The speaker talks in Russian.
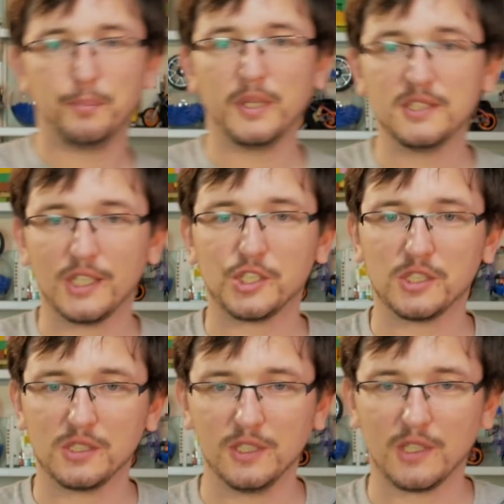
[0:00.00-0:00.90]

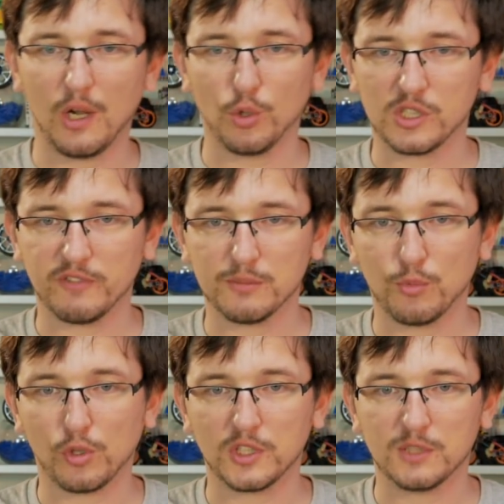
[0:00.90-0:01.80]
56 колеса,
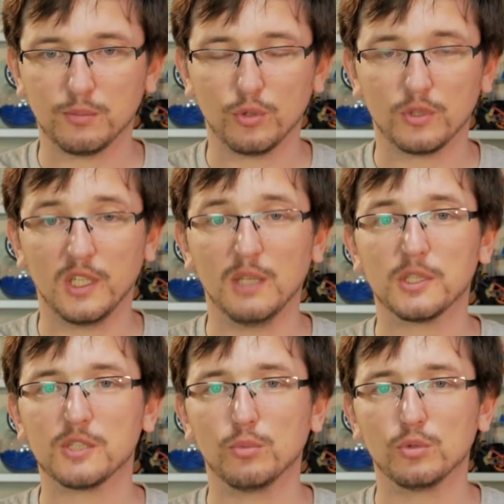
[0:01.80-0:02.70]
возможно, здесь будет.
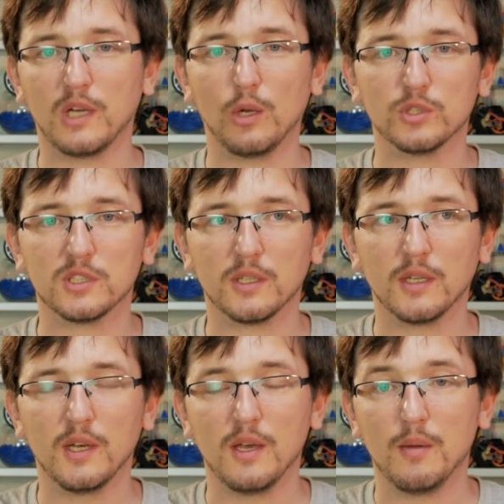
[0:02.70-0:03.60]
Либо же будут колеса
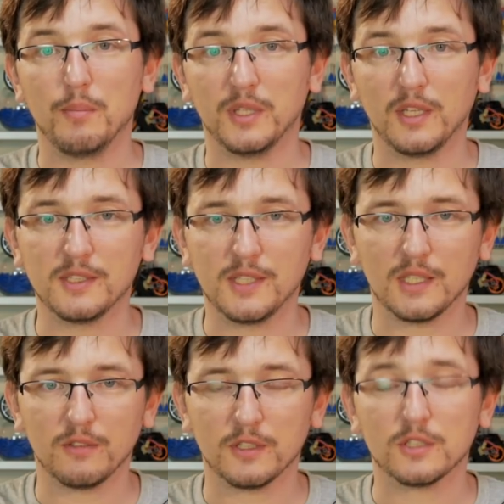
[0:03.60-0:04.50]

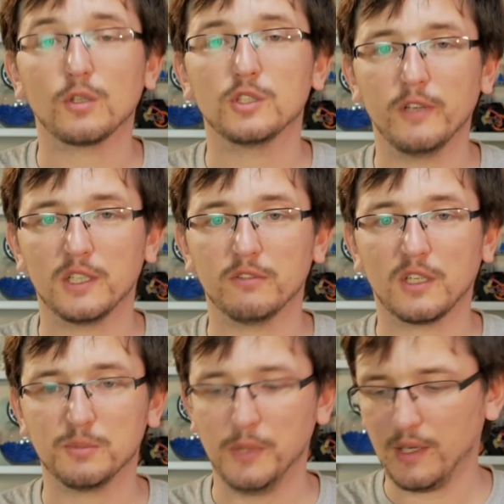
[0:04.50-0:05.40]
50 49
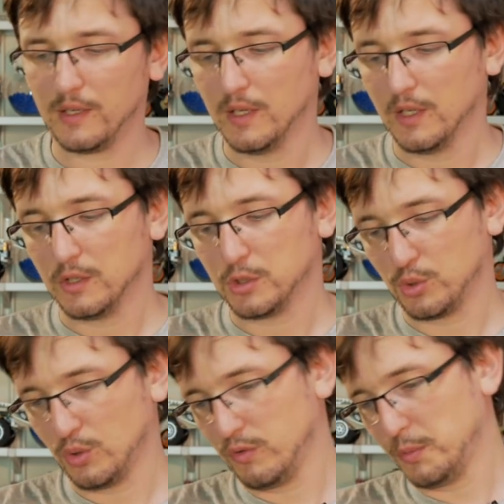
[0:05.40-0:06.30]
размера,
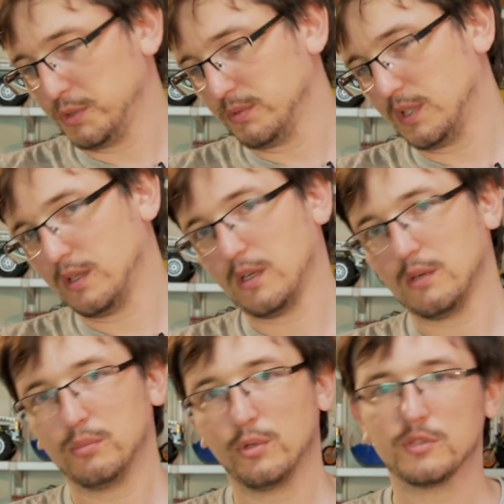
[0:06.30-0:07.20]
что, в
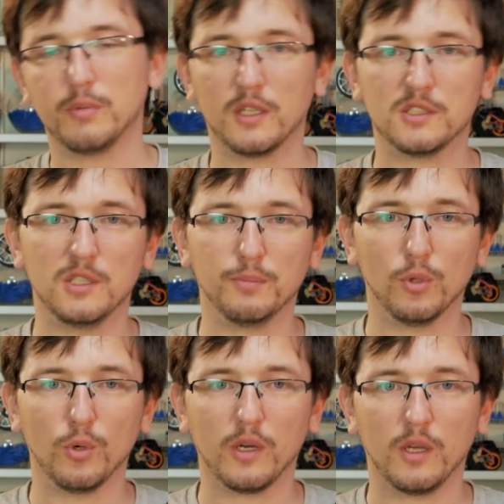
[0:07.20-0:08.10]
общем-то, будет смотреться
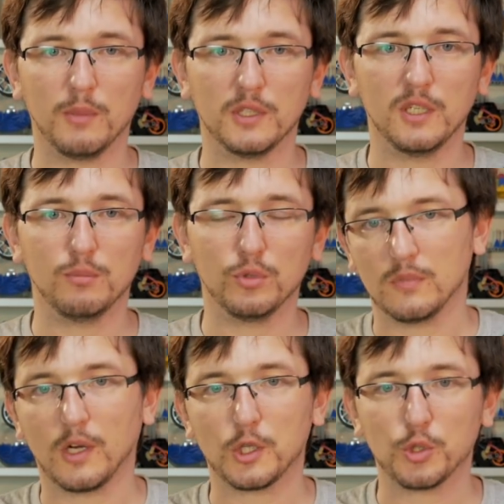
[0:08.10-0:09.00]
неплохо, и модель будет
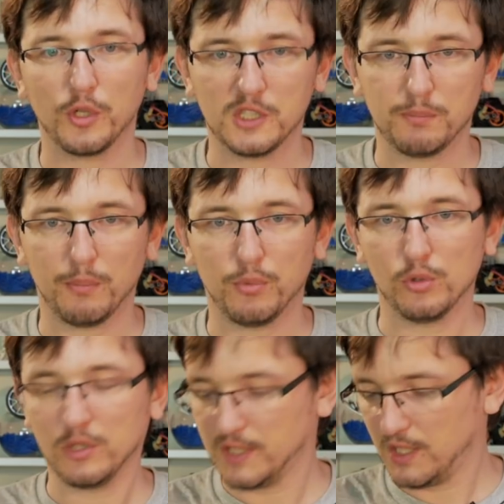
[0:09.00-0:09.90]
хорошо ездить по
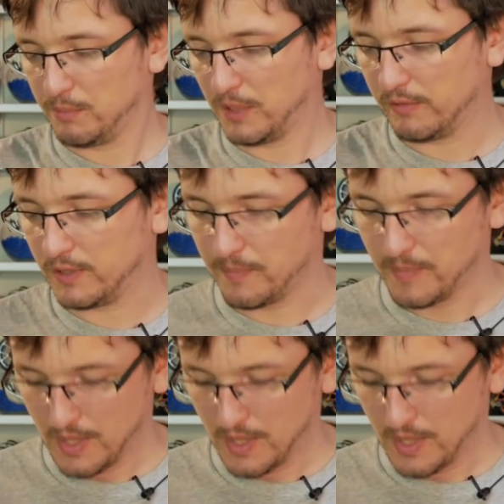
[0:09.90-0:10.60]
полу на заднем приводе.